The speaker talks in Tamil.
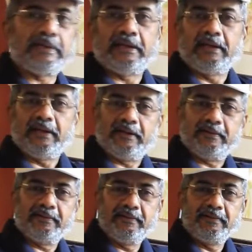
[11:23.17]
சிலை இல்லை
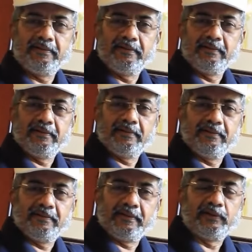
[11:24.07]

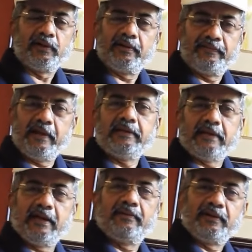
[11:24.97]
இதோட வெயிட்
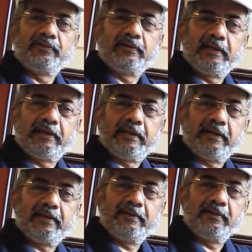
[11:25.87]
என்னவாக இருக்கும்னு நினைக்கிறீங்க